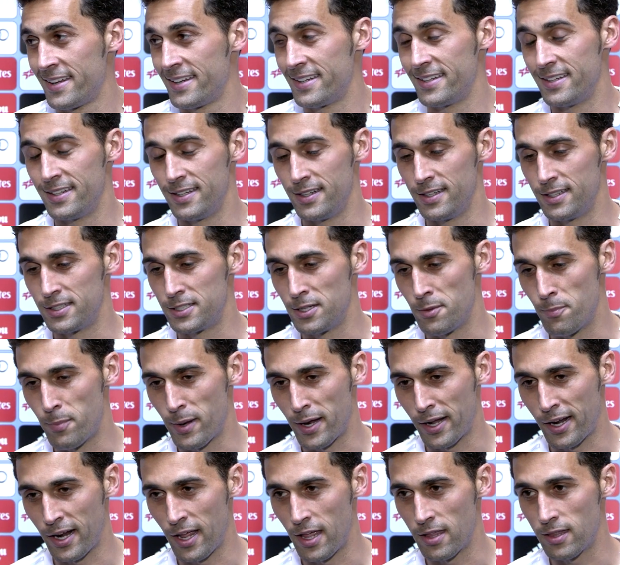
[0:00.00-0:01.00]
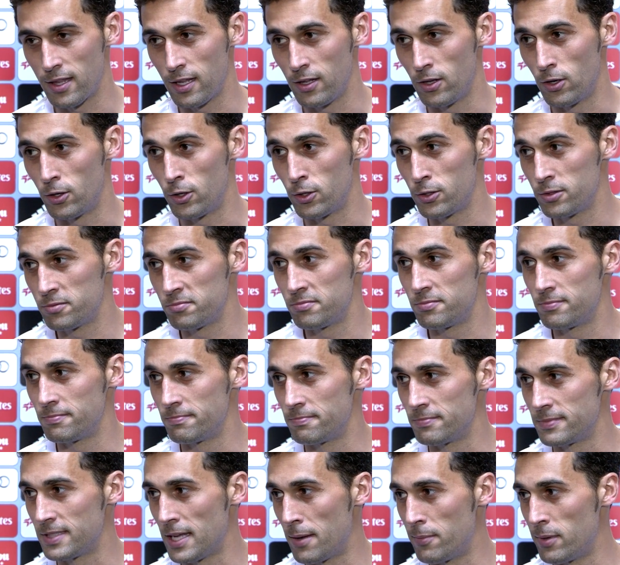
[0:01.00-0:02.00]
y siempre agradecido, ¿no?
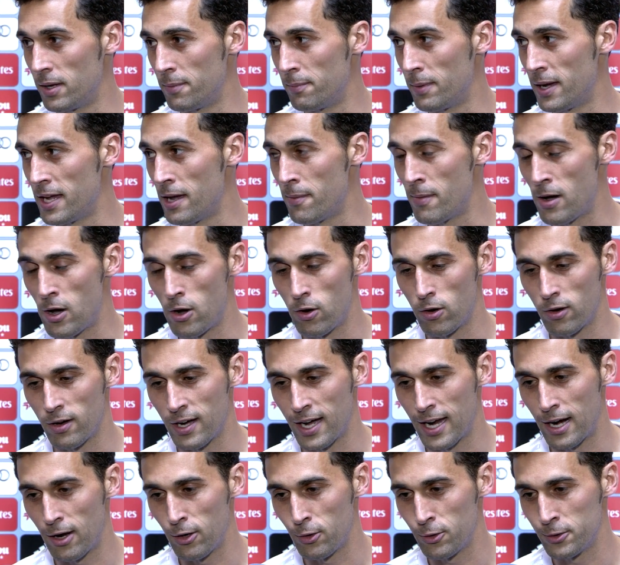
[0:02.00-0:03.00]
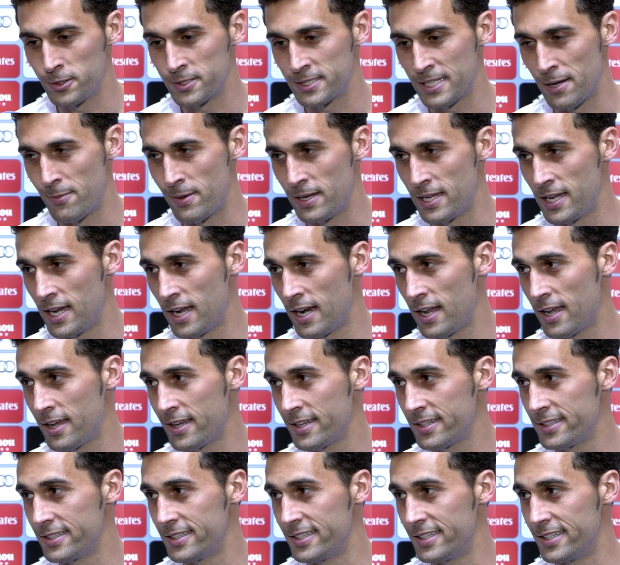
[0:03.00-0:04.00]
También me ha llamado Carlos esta
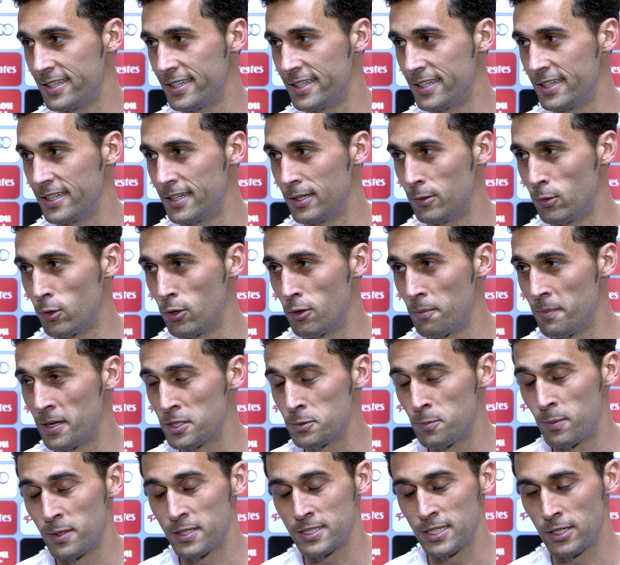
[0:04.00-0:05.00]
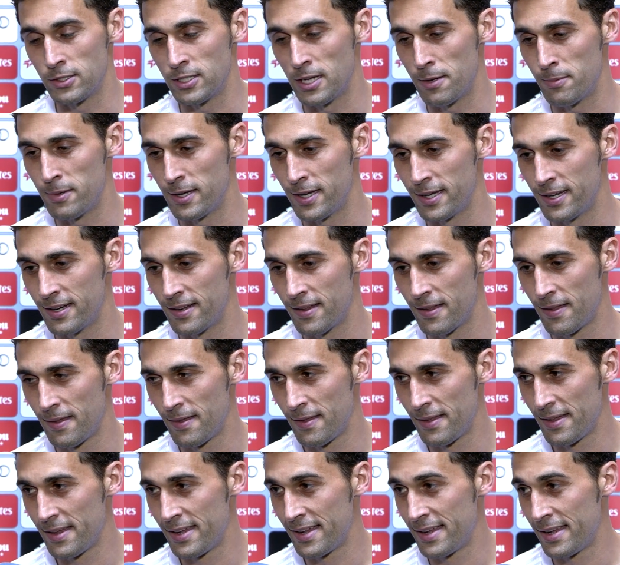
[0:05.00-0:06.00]
mañana y, bueno, me ha expresado también
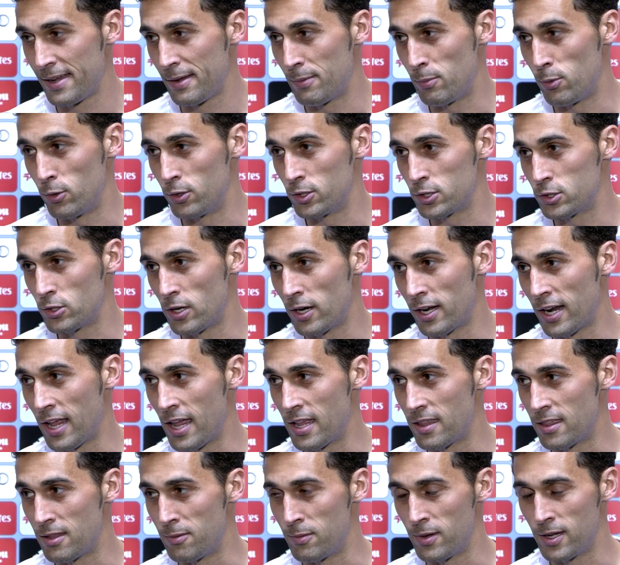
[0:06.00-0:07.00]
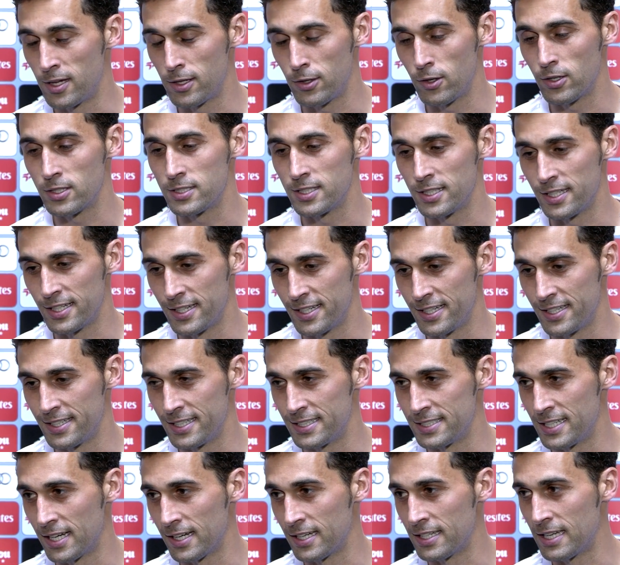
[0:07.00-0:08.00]
pues su agradecimiento, así que
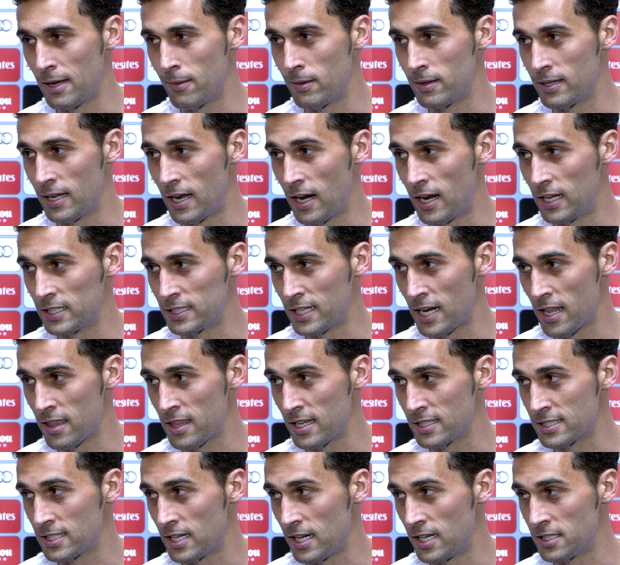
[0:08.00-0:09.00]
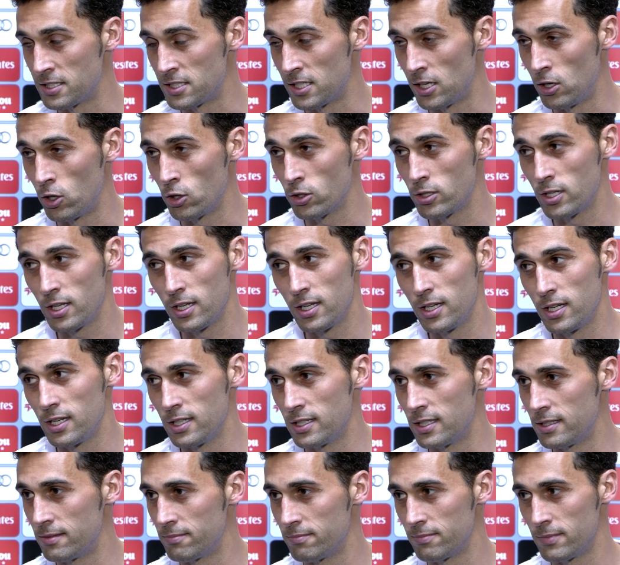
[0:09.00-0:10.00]
desde aquí también dar las gracias a Ancelotti y,
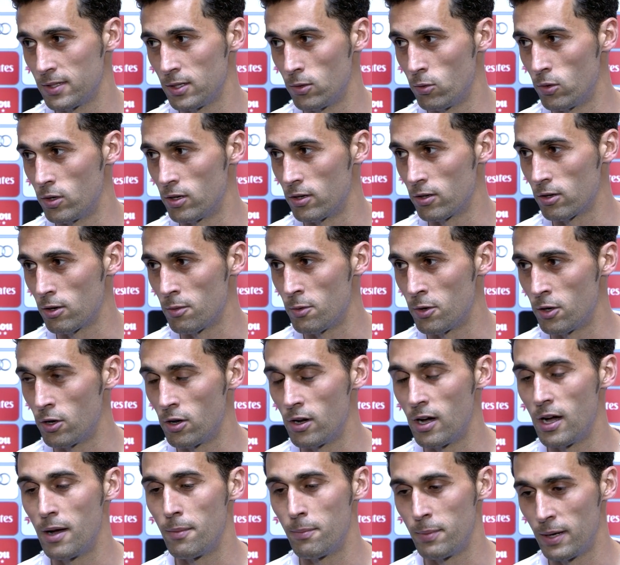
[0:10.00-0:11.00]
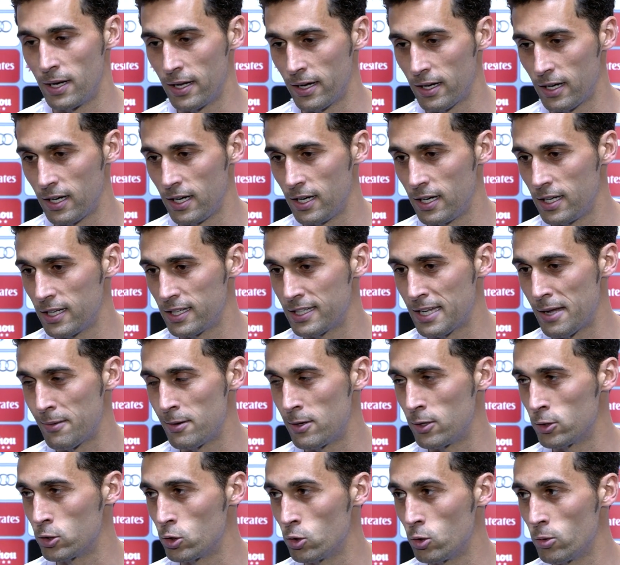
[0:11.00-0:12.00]
y bueno, como no, a Pellegrini, que
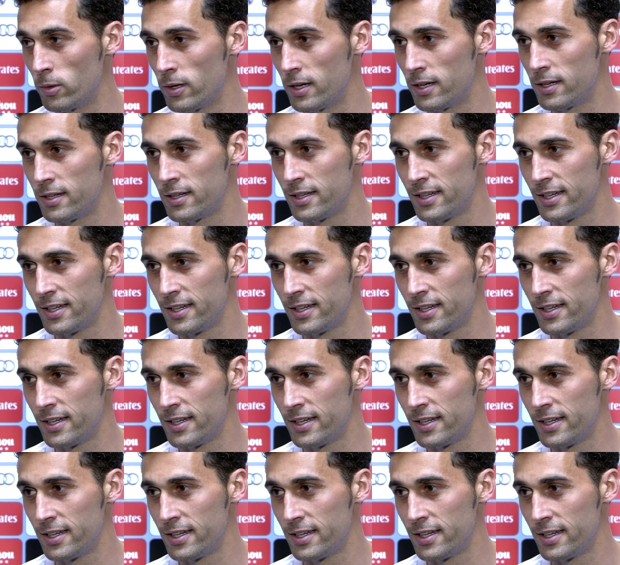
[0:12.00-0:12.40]
también lo tuve,